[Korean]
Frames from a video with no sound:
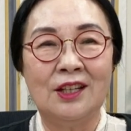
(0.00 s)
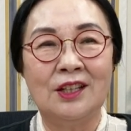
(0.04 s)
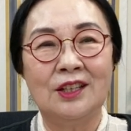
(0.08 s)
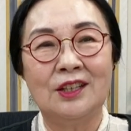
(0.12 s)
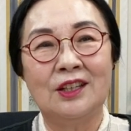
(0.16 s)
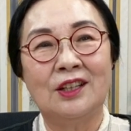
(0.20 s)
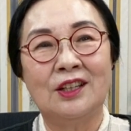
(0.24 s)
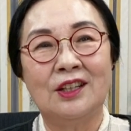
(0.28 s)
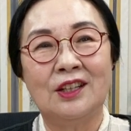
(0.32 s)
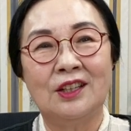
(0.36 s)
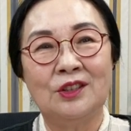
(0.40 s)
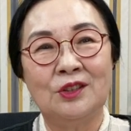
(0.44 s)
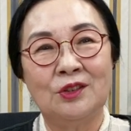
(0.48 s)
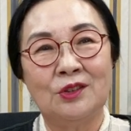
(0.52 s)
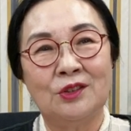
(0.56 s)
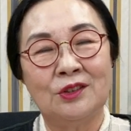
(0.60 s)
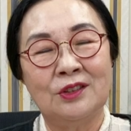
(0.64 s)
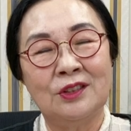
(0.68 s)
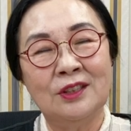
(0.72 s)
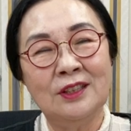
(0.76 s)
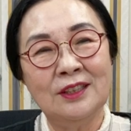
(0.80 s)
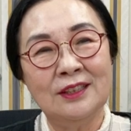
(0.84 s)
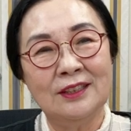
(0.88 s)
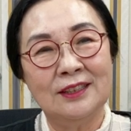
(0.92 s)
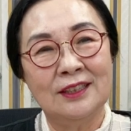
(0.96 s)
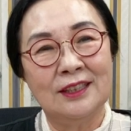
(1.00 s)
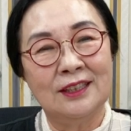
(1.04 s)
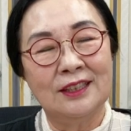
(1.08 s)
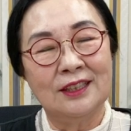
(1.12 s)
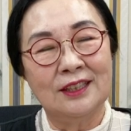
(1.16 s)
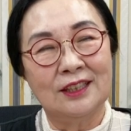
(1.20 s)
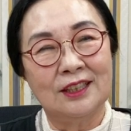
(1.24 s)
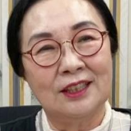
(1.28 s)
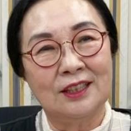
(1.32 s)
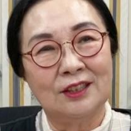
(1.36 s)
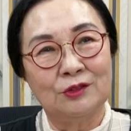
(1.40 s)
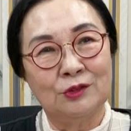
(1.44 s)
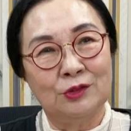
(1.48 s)
어, 이거를
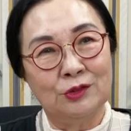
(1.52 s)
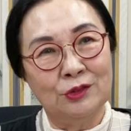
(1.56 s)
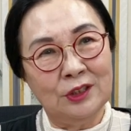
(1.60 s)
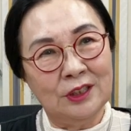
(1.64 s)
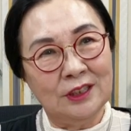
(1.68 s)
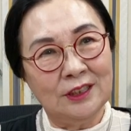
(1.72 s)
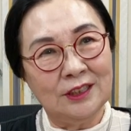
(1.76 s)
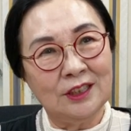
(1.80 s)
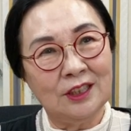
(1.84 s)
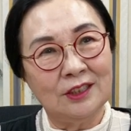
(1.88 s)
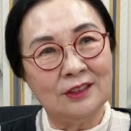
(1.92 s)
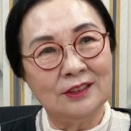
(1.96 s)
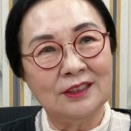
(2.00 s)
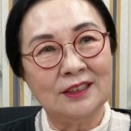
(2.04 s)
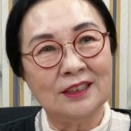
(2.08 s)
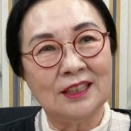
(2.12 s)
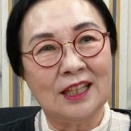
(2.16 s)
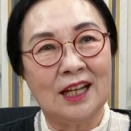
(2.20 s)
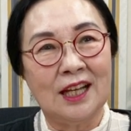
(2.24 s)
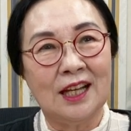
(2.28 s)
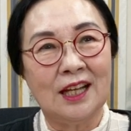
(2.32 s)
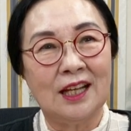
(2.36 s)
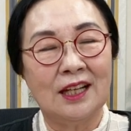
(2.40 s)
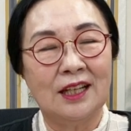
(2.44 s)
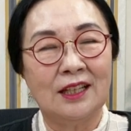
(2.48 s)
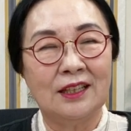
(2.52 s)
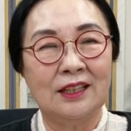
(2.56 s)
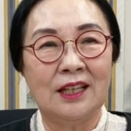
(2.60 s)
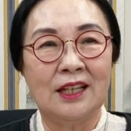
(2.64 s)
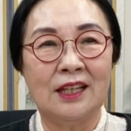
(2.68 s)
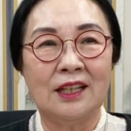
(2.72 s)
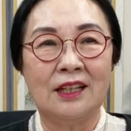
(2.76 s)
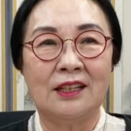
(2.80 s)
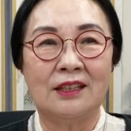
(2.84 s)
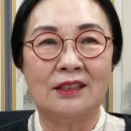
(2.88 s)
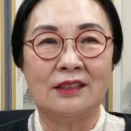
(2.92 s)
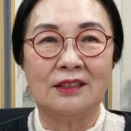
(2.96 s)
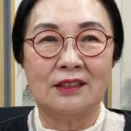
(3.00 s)
어, 구를 전자에
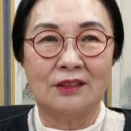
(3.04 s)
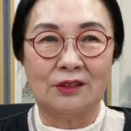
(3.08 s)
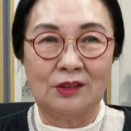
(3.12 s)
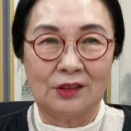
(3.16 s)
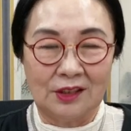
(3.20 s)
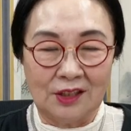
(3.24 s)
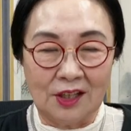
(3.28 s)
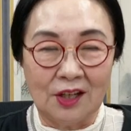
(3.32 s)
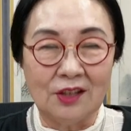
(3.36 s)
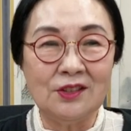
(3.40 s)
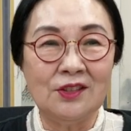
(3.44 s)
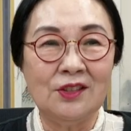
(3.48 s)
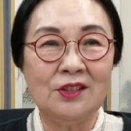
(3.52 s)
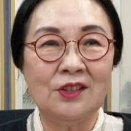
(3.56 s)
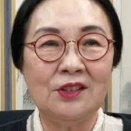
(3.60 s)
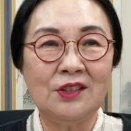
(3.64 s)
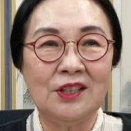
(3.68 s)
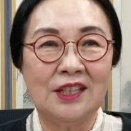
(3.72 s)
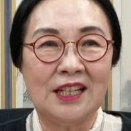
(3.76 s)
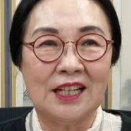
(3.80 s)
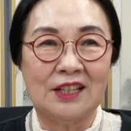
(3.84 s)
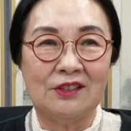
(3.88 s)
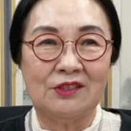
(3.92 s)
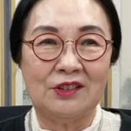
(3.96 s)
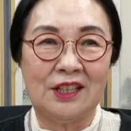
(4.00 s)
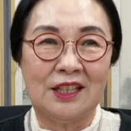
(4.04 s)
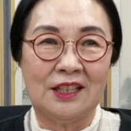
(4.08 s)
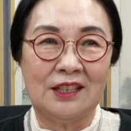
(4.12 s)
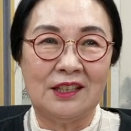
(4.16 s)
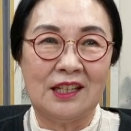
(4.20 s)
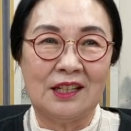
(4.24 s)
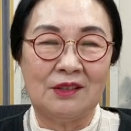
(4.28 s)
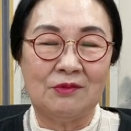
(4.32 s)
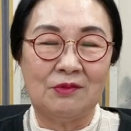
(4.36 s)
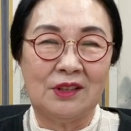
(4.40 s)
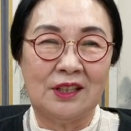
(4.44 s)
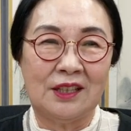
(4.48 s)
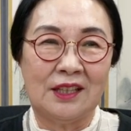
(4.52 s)
전성이라고 얘기를
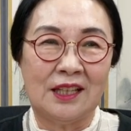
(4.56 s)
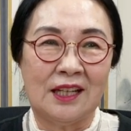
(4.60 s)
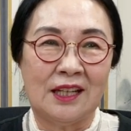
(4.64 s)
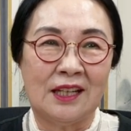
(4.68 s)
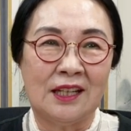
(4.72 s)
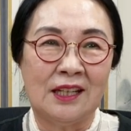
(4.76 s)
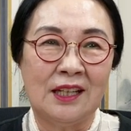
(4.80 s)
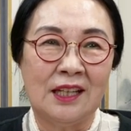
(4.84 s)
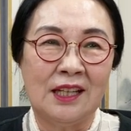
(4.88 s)
합니다.